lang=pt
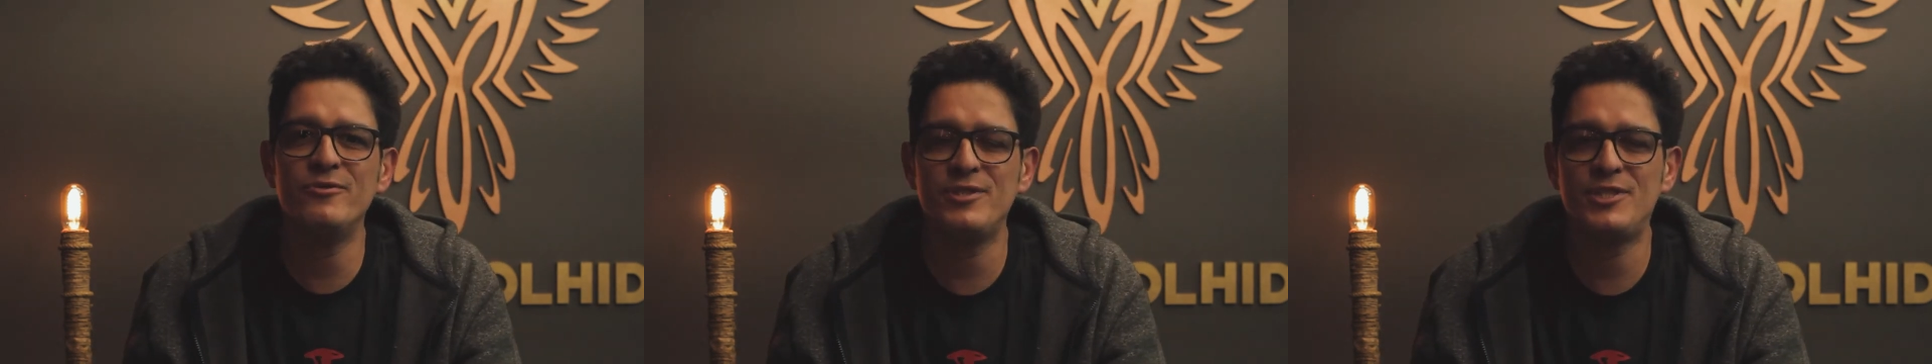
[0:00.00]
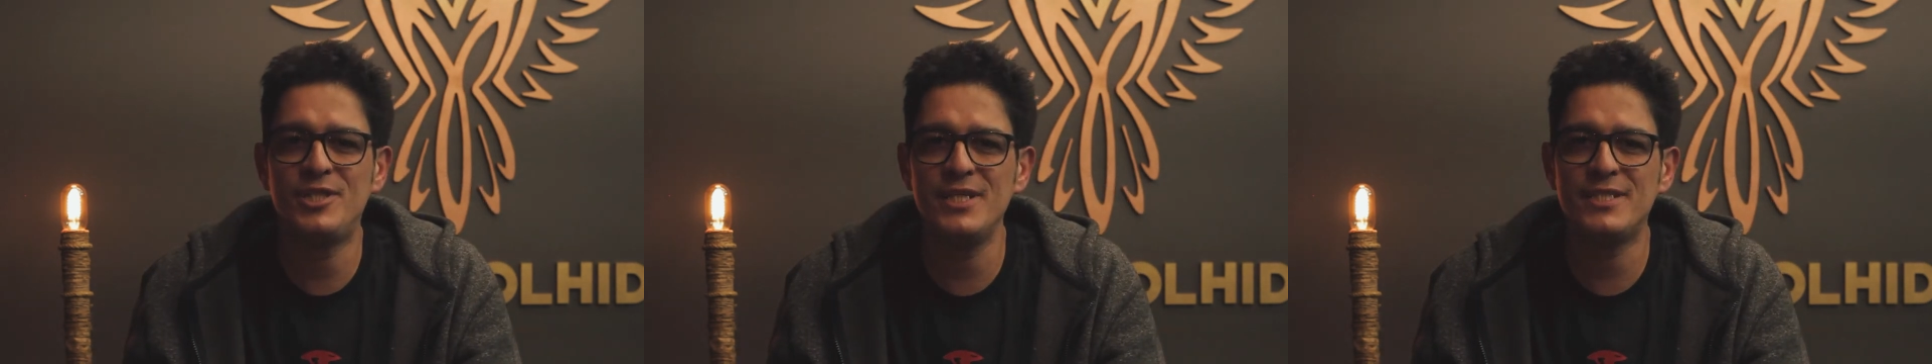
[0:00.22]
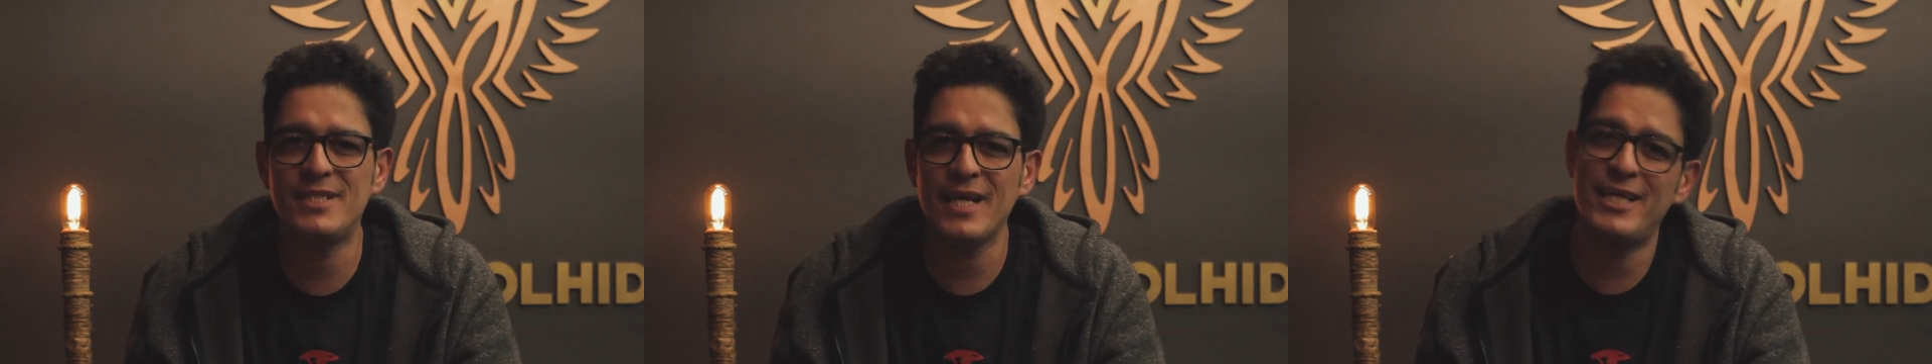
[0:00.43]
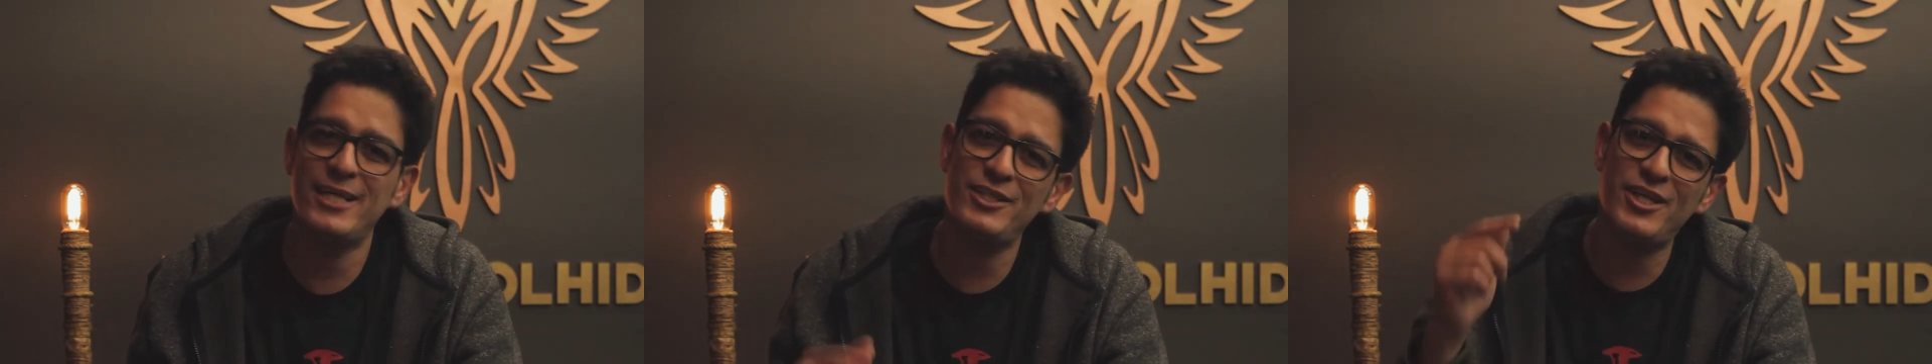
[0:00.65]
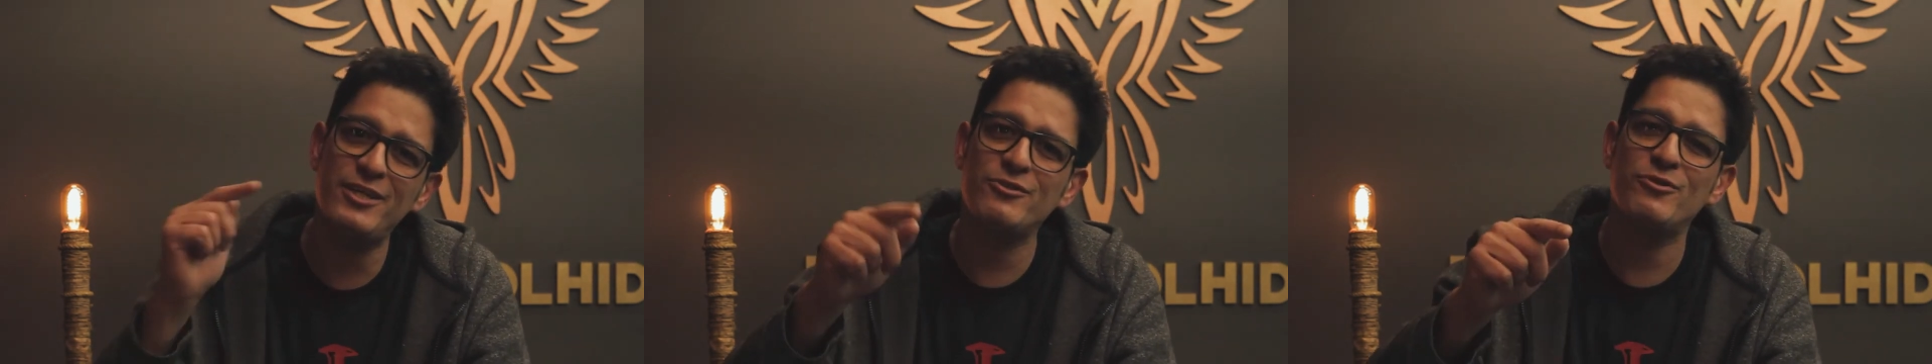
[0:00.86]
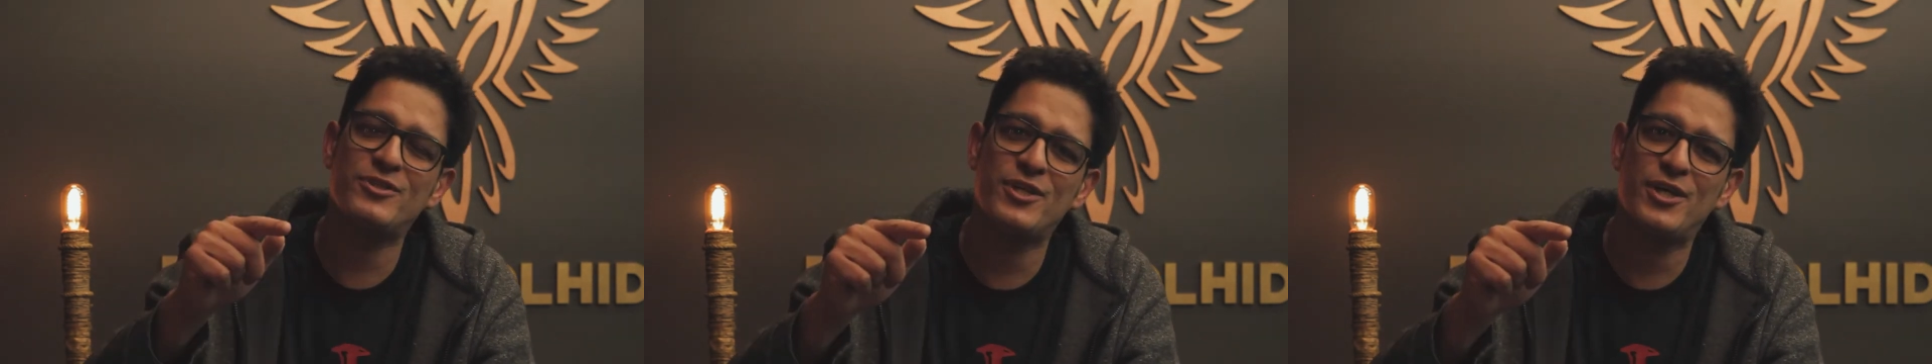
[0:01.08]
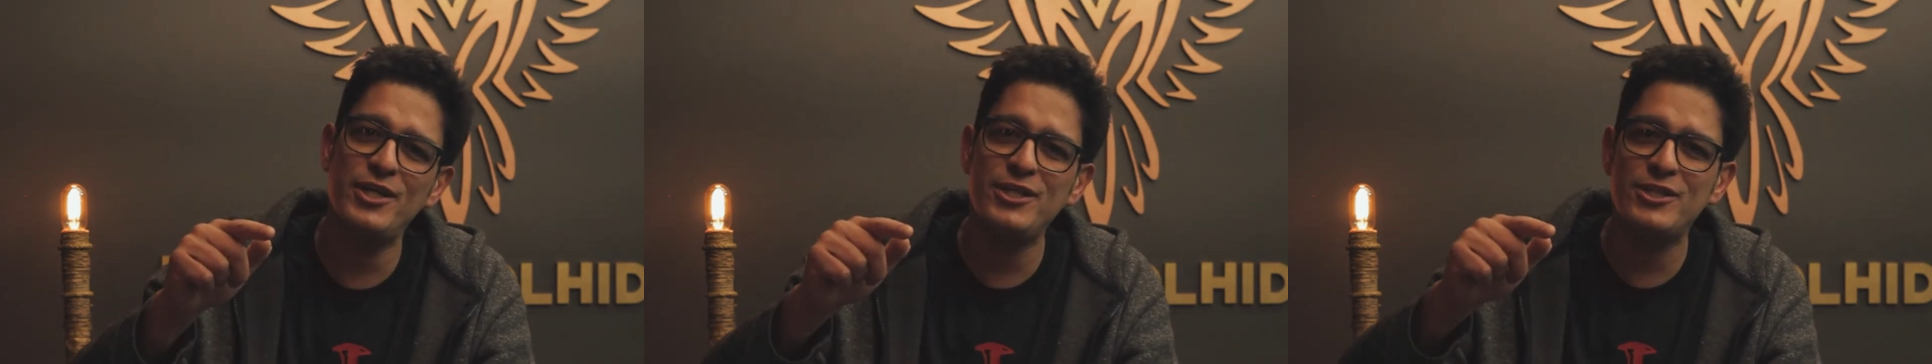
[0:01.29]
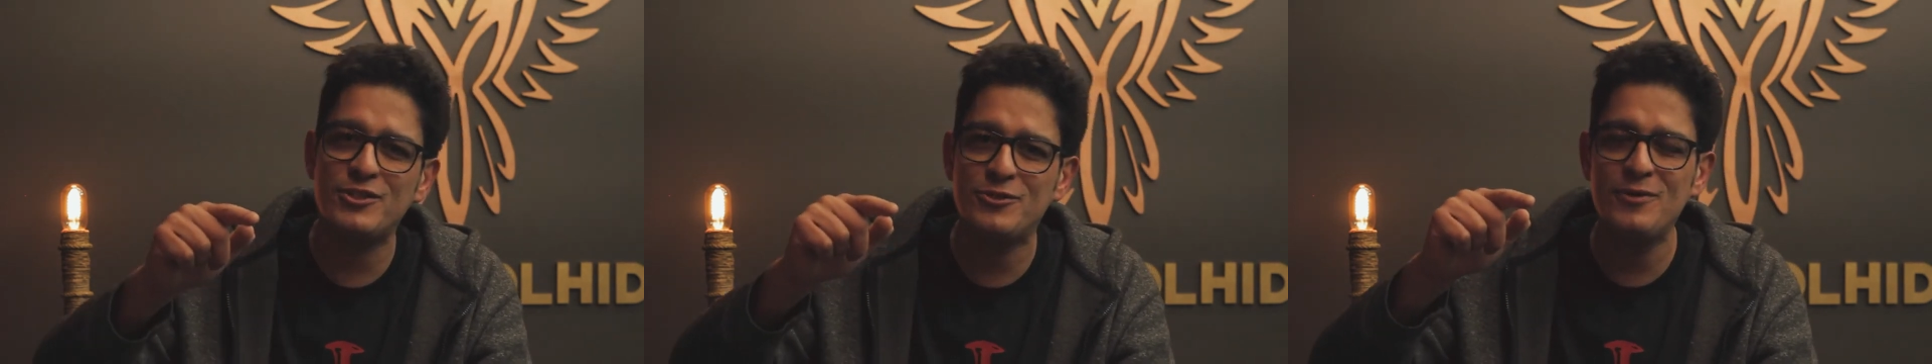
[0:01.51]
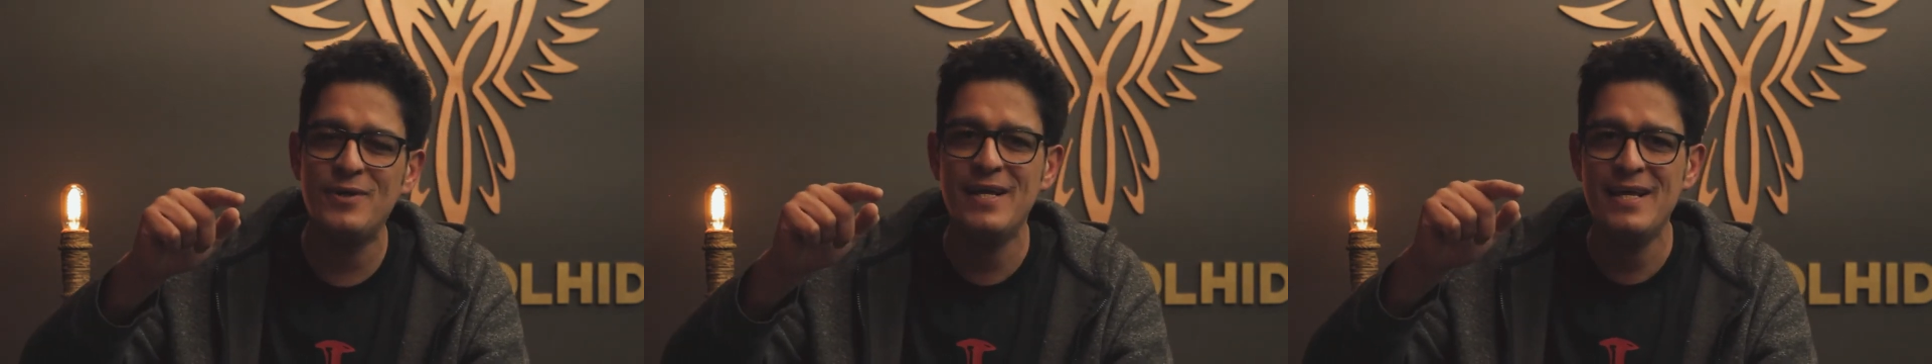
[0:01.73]
notícias que Jesus
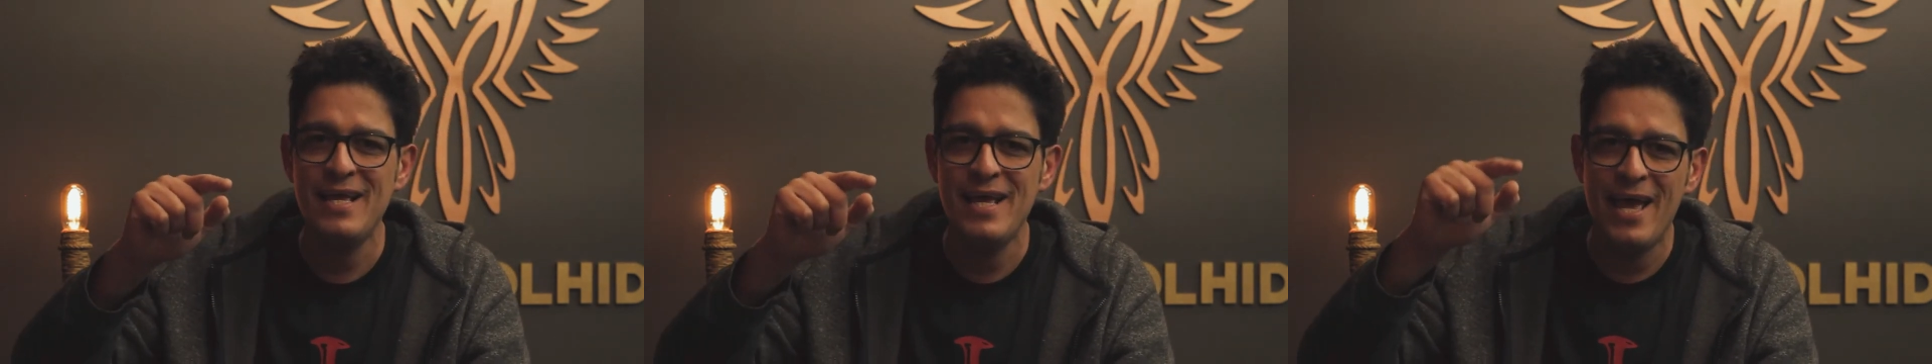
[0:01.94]
Cristo